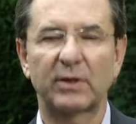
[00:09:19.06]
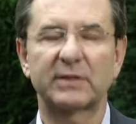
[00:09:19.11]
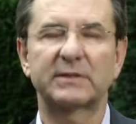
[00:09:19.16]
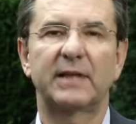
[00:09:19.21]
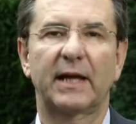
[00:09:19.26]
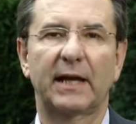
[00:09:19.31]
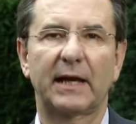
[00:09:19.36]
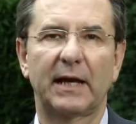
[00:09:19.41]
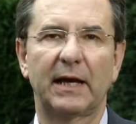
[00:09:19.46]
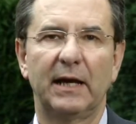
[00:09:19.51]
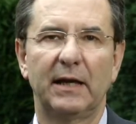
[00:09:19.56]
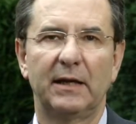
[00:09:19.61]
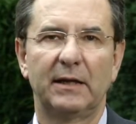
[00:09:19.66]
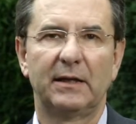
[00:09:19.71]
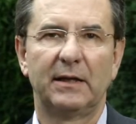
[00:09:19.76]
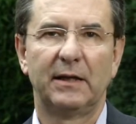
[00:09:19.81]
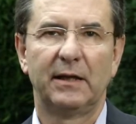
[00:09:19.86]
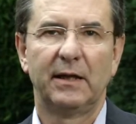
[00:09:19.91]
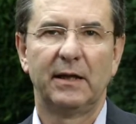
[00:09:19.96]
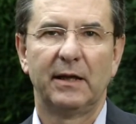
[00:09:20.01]
Azteca
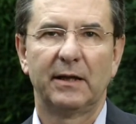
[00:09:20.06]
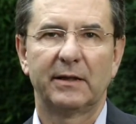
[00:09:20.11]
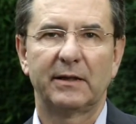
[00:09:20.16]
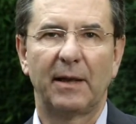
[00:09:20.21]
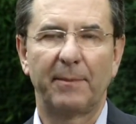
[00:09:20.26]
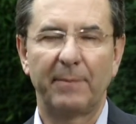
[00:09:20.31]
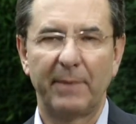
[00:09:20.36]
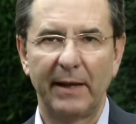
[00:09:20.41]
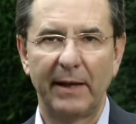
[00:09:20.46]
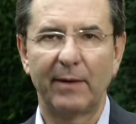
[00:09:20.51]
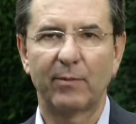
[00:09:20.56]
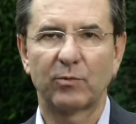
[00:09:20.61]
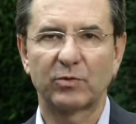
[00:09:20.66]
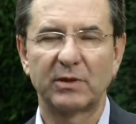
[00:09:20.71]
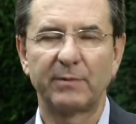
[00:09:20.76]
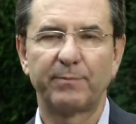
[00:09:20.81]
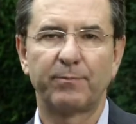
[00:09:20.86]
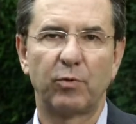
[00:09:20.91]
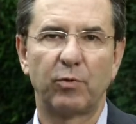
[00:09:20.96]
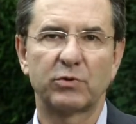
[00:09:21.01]
también hemos
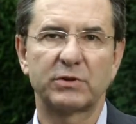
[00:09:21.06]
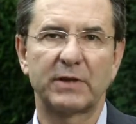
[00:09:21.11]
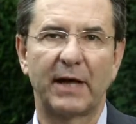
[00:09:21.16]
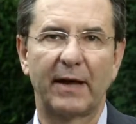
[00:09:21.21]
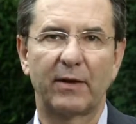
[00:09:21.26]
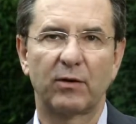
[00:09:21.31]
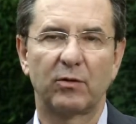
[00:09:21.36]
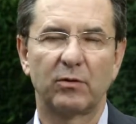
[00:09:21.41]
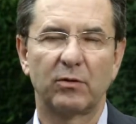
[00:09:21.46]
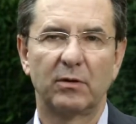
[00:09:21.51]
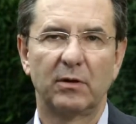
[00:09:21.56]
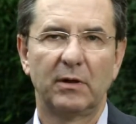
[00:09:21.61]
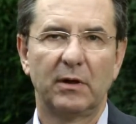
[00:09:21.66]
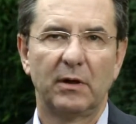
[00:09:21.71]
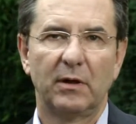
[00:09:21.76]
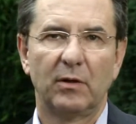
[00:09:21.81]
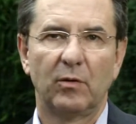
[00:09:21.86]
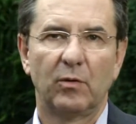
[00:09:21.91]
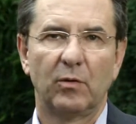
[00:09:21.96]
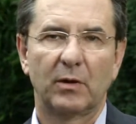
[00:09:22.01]
impulsado
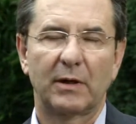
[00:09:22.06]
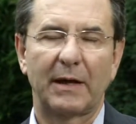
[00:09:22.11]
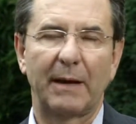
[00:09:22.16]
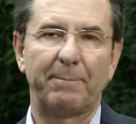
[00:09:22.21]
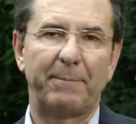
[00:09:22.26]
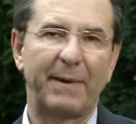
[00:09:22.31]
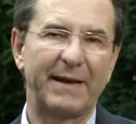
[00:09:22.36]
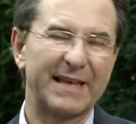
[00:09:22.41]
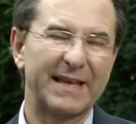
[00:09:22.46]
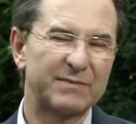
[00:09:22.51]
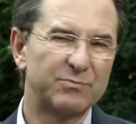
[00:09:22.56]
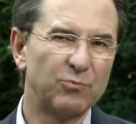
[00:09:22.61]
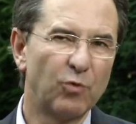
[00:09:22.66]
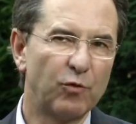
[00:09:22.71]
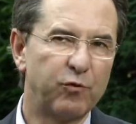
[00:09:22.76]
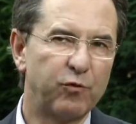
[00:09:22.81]
campañas muy